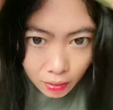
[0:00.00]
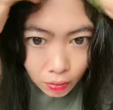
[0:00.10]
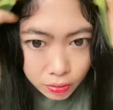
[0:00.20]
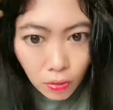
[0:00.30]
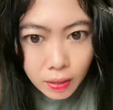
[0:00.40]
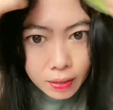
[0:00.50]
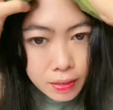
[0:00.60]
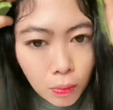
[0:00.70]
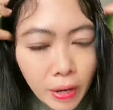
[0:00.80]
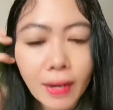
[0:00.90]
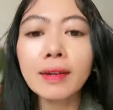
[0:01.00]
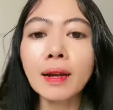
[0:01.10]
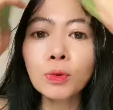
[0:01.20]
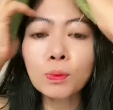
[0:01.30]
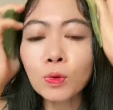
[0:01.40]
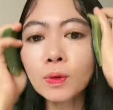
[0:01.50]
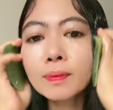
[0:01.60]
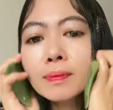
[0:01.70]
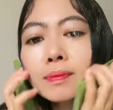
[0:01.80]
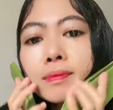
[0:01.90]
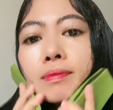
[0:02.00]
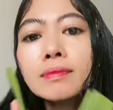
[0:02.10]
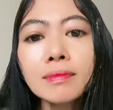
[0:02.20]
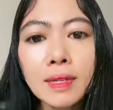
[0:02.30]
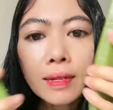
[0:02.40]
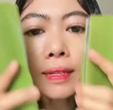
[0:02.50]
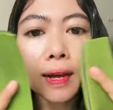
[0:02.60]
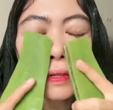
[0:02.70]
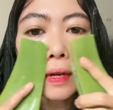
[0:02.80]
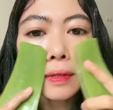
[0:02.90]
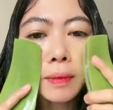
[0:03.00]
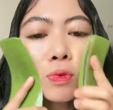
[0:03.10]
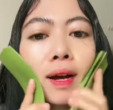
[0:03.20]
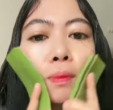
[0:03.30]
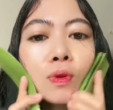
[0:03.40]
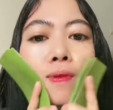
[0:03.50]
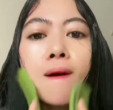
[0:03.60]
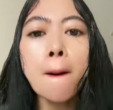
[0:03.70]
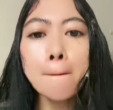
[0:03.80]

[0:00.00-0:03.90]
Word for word: sampai kalian tuh buaya rambut, rambut cari aja tanaman lidah Sekalian buaya ini. Kalau kalian mau